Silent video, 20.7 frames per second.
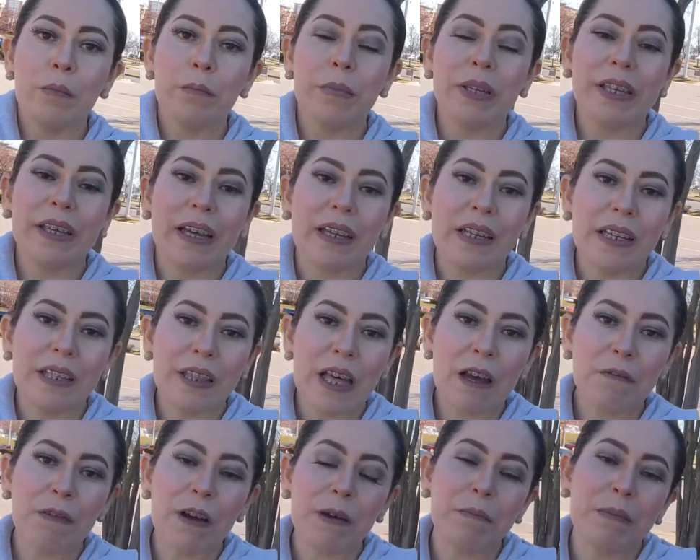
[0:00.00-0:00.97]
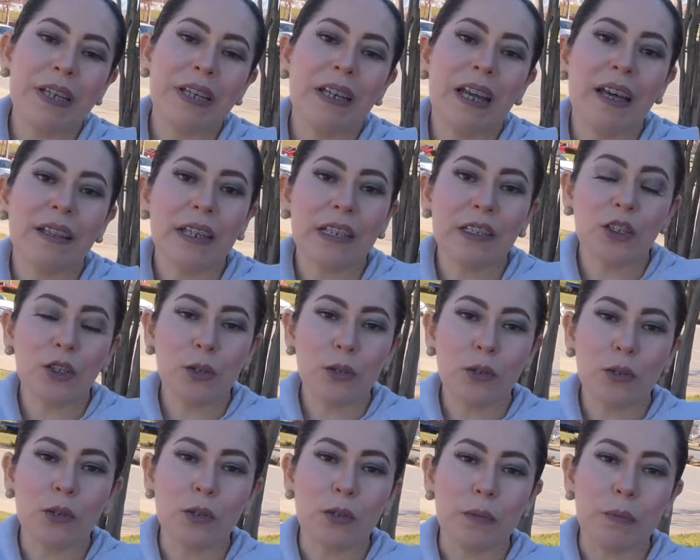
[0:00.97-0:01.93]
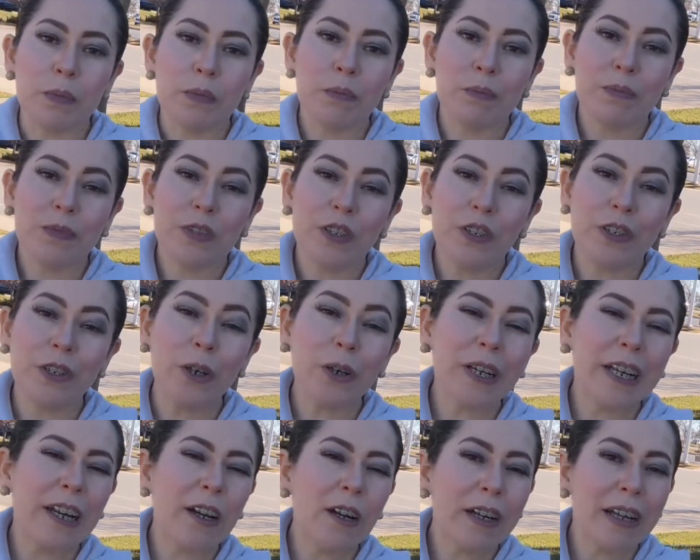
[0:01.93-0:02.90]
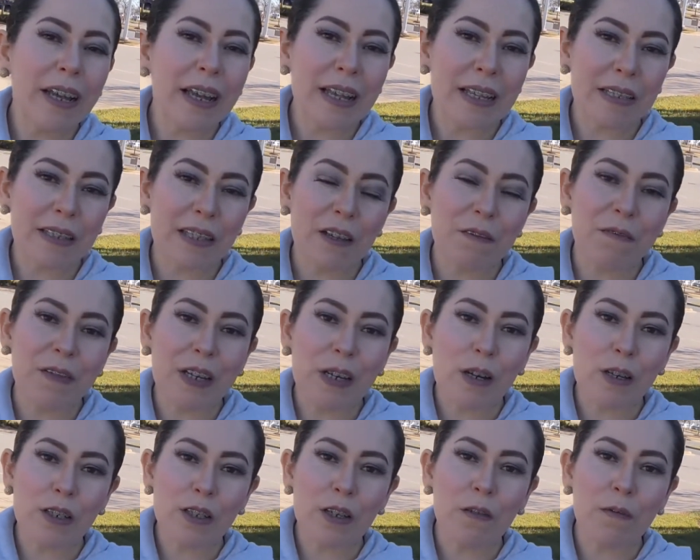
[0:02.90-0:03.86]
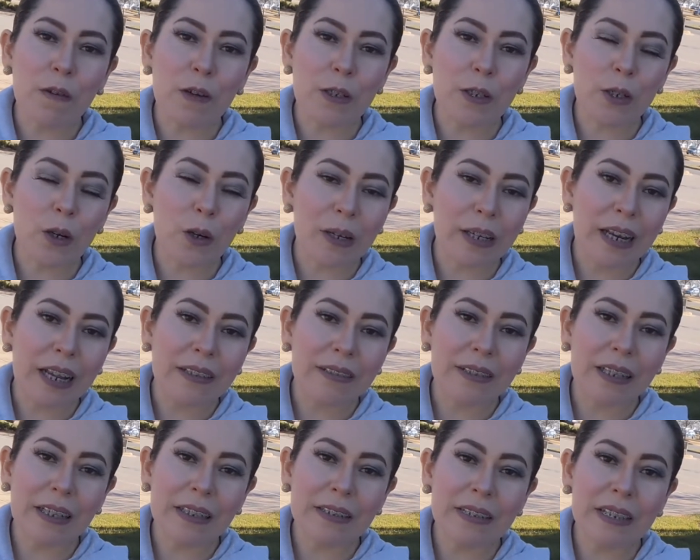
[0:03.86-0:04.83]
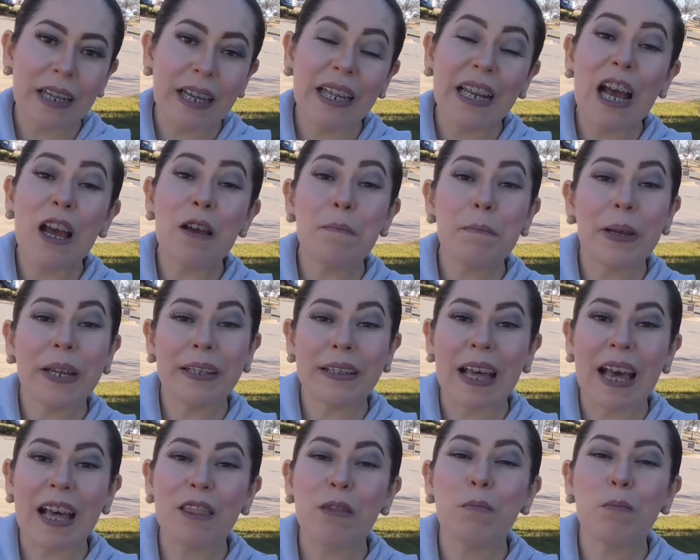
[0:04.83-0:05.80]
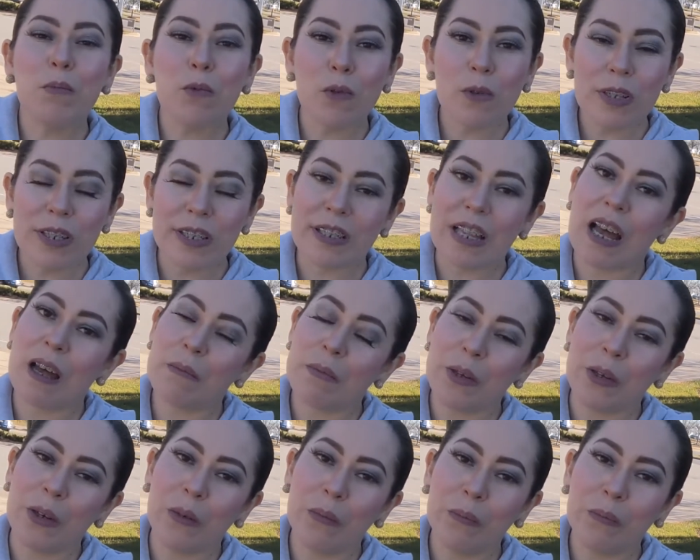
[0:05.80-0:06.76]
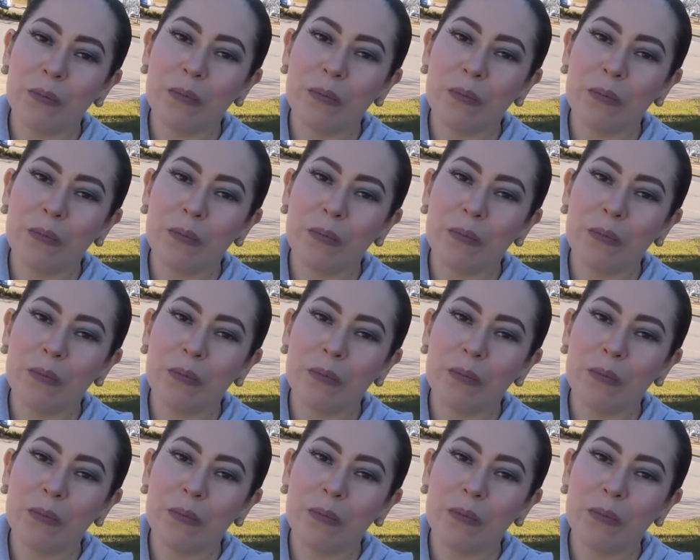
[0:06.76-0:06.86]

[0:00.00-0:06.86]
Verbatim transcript: Mi querida familia de YouTube, yo creo que este filósofo Sócrates era en verdad muy sabio.